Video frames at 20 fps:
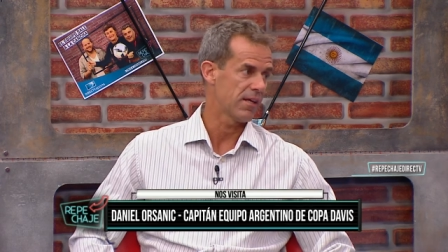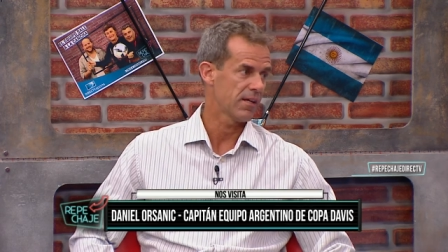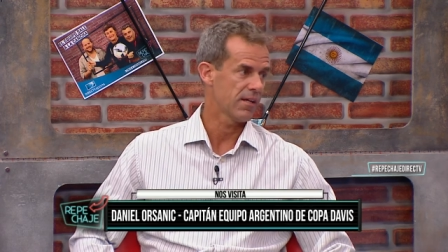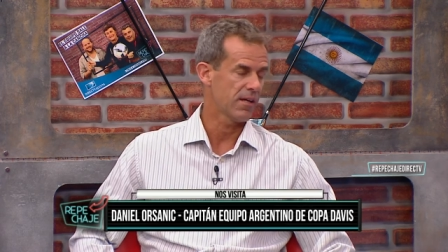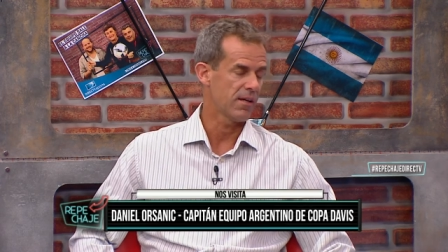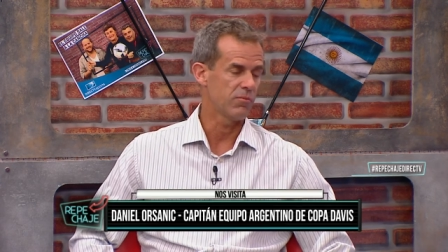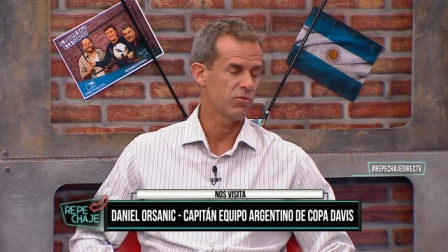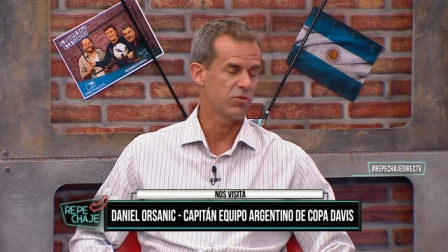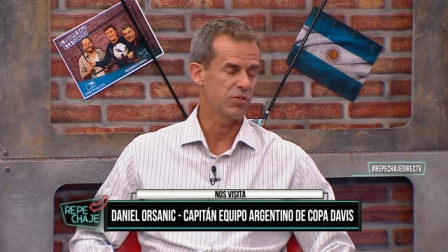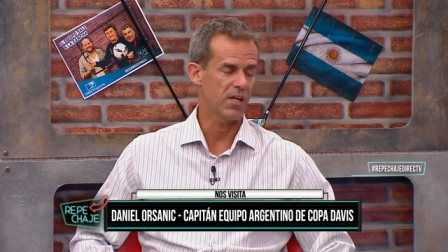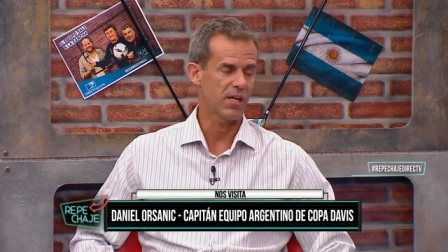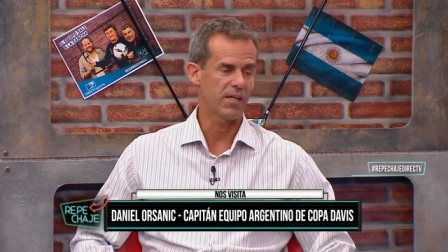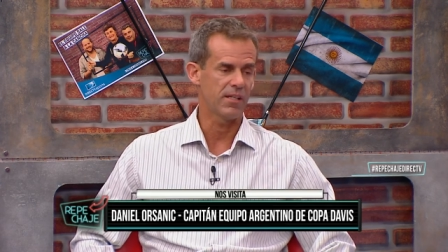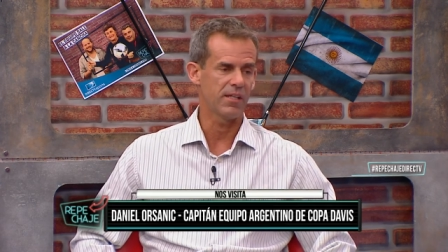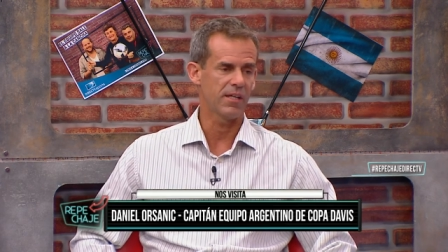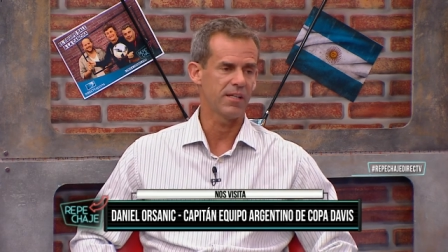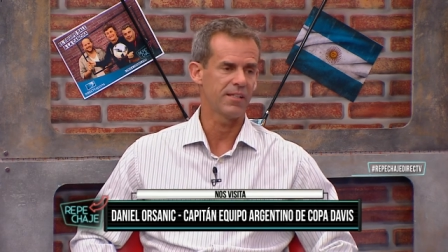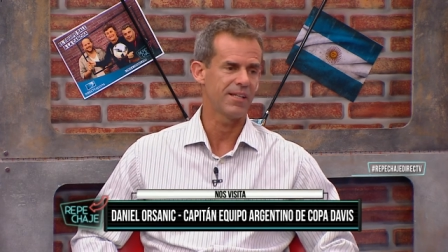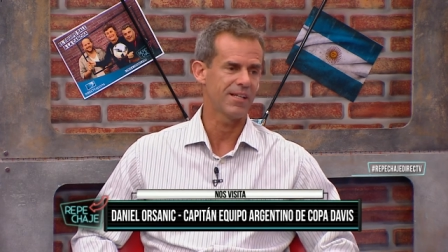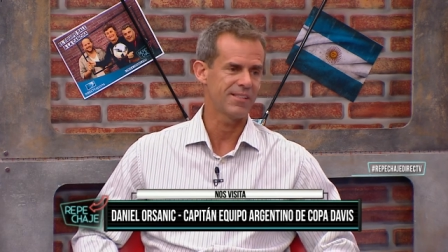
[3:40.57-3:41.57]
hay mucha
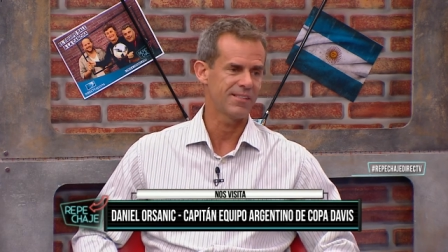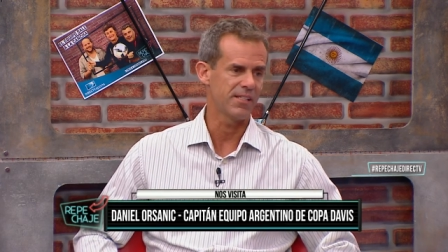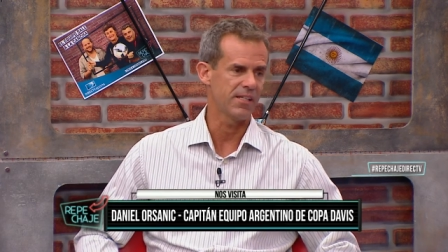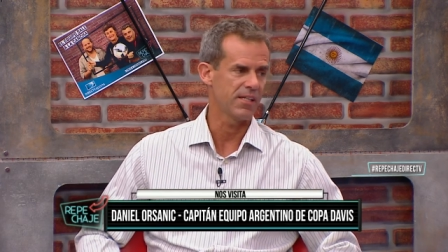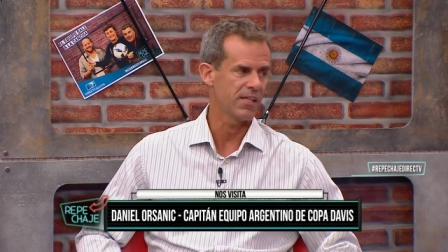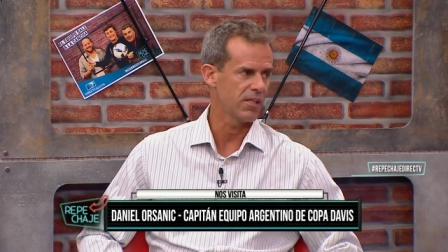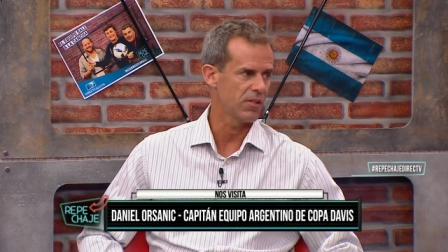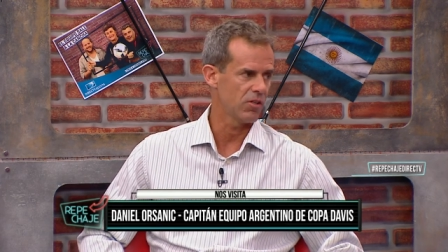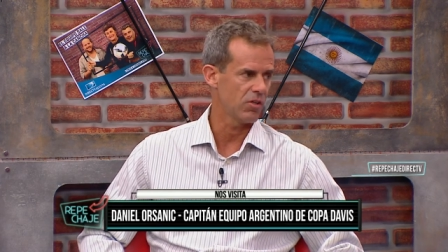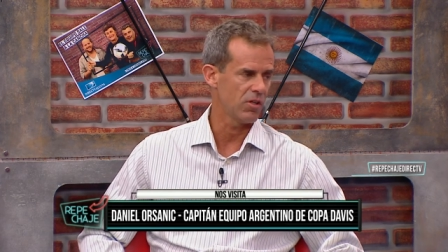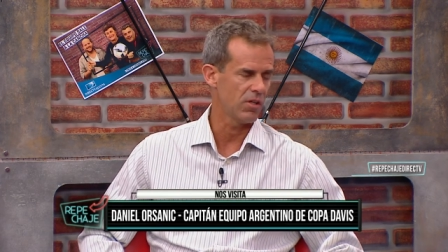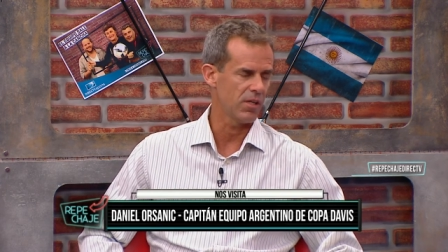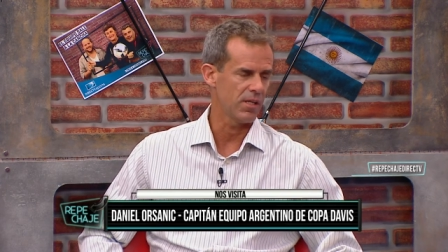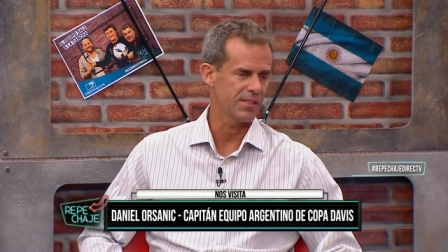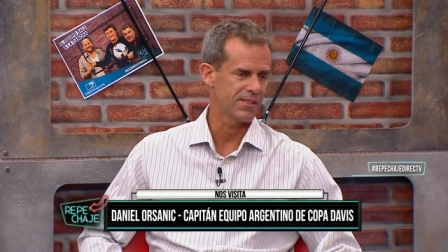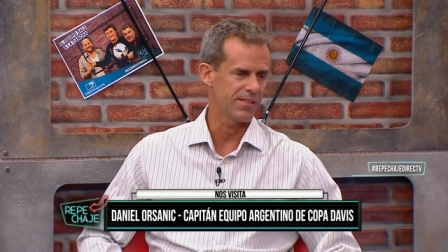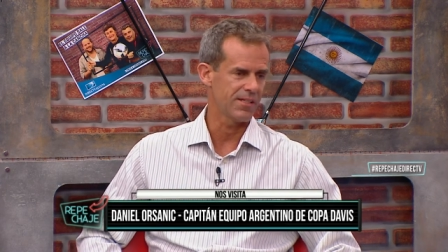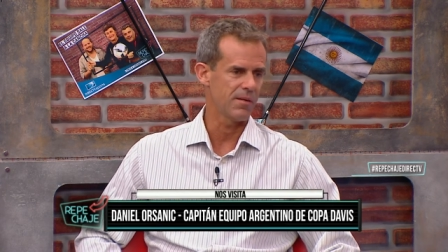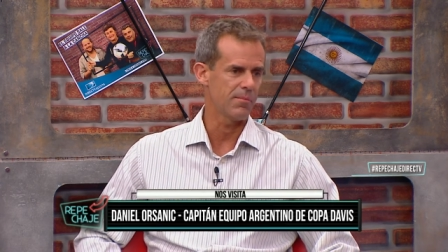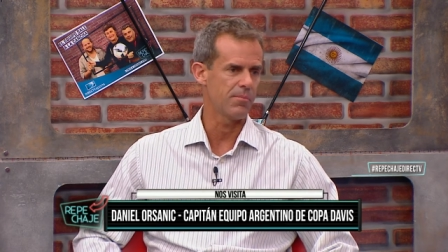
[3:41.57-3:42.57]
gente que está siguiendo
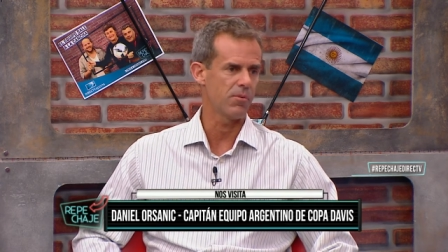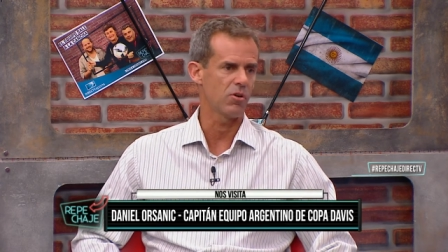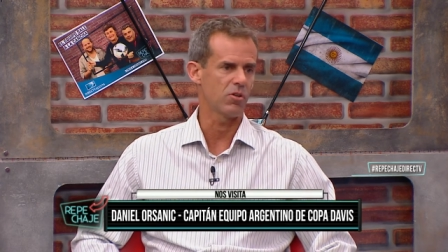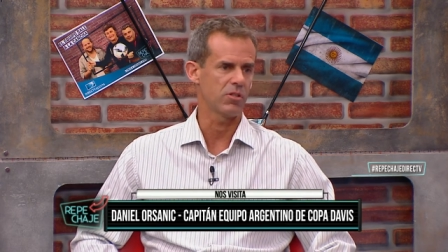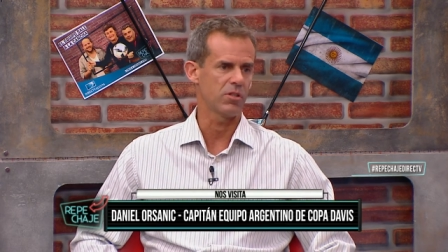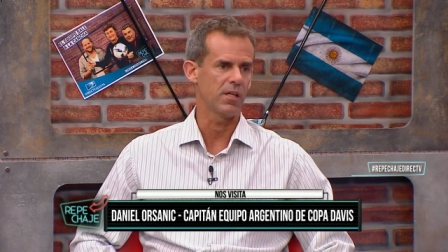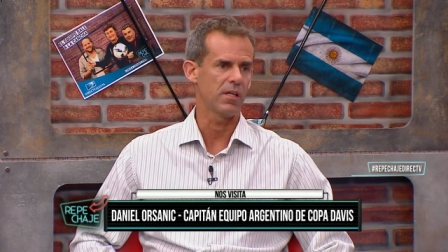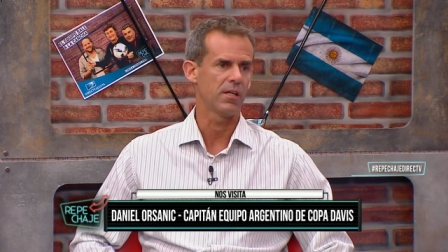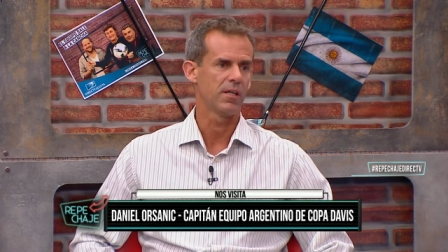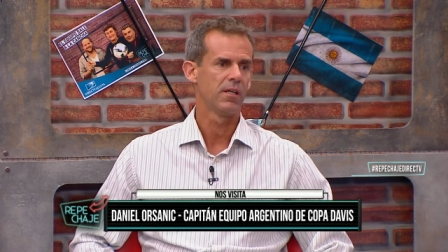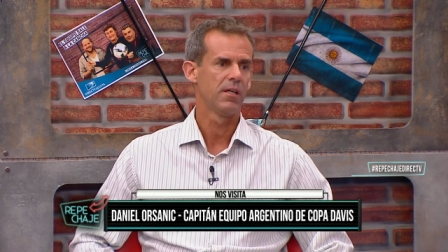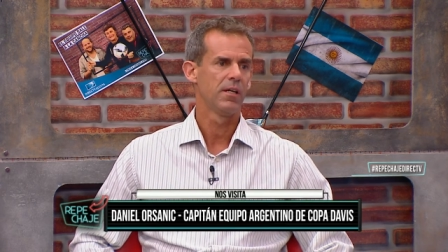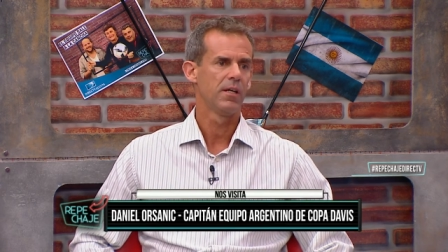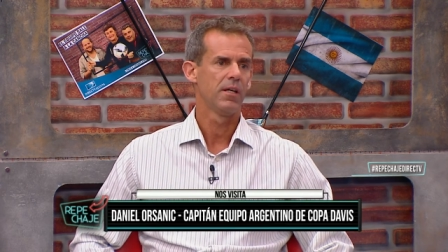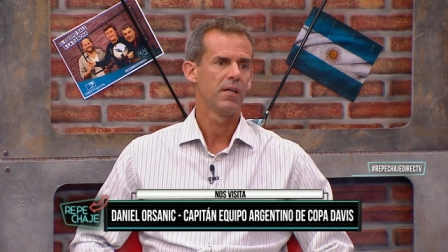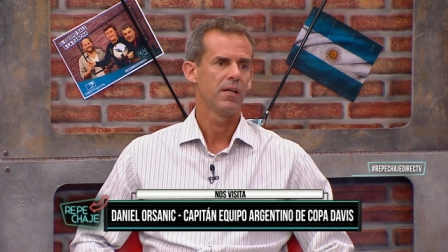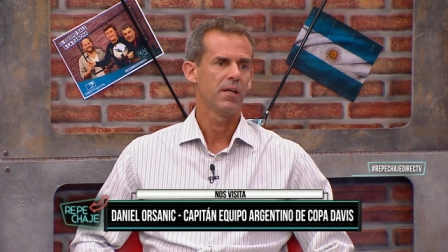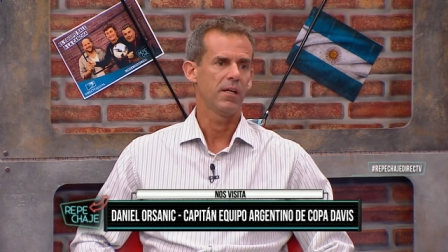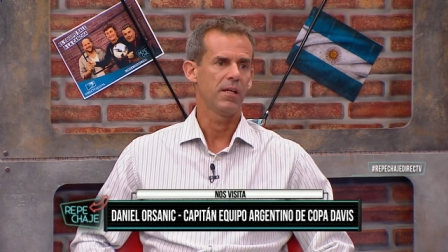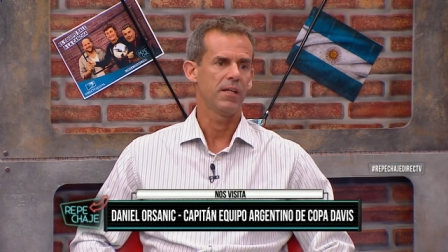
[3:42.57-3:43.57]
ese deporte,
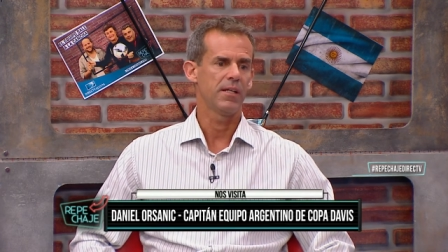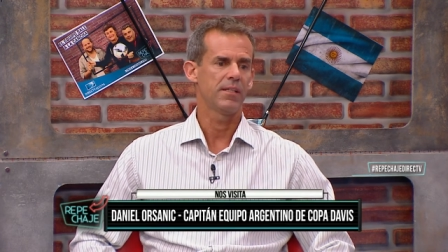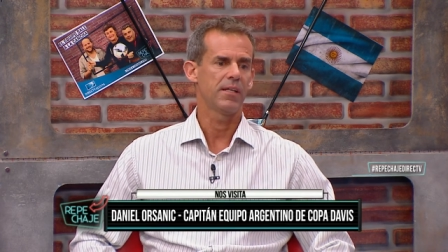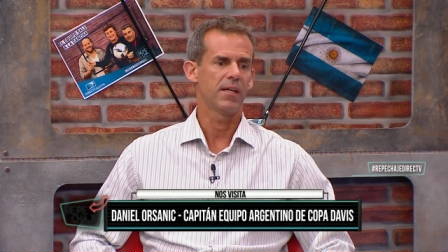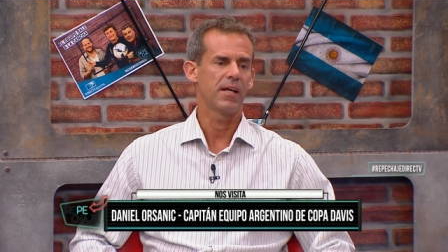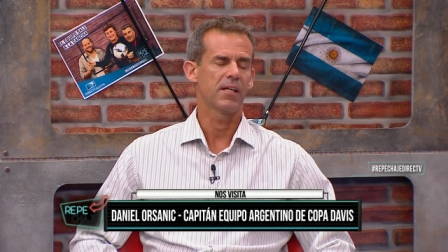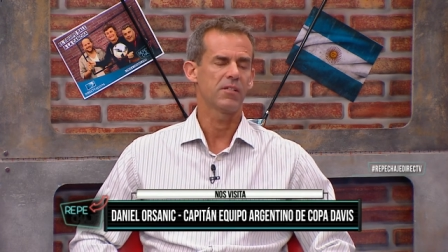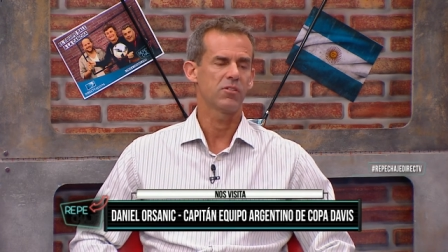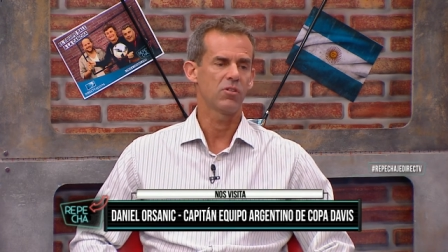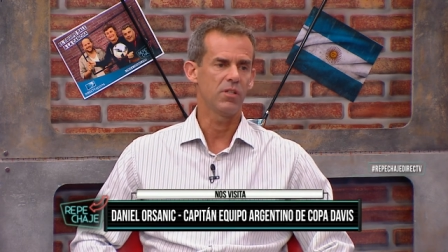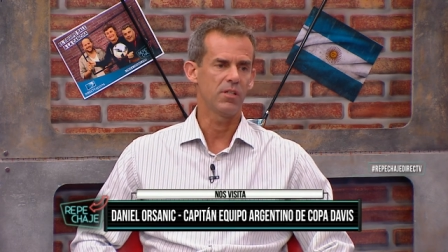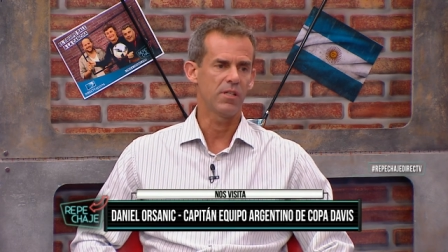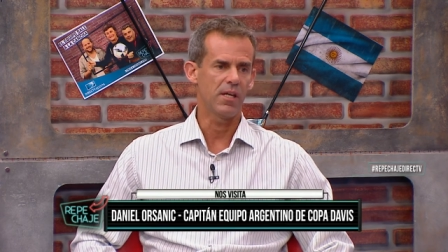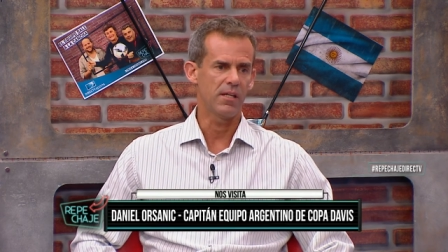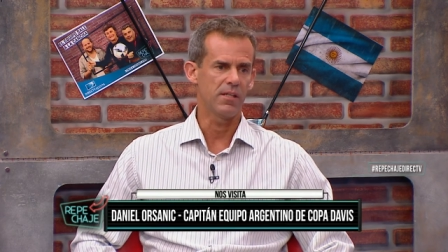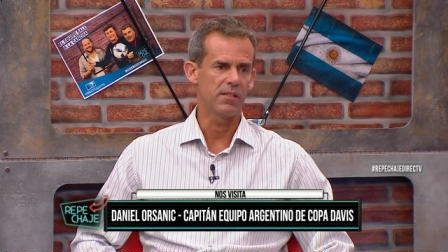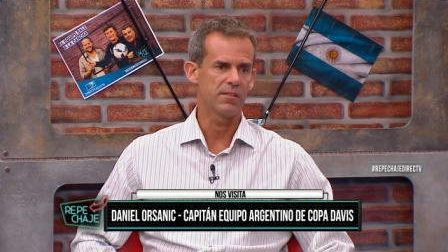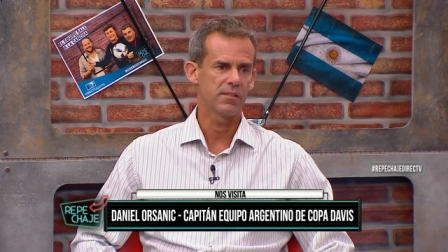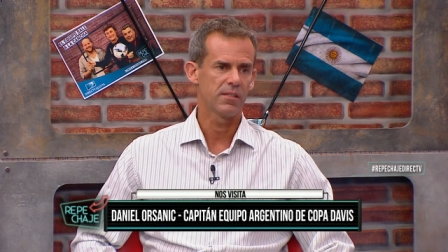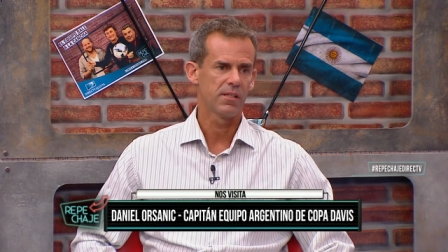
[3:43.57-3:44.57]
en este caso el
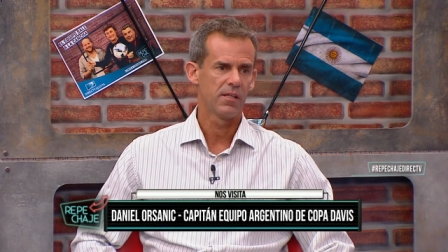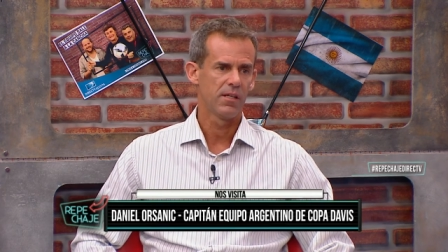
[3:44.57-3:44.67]
tenis.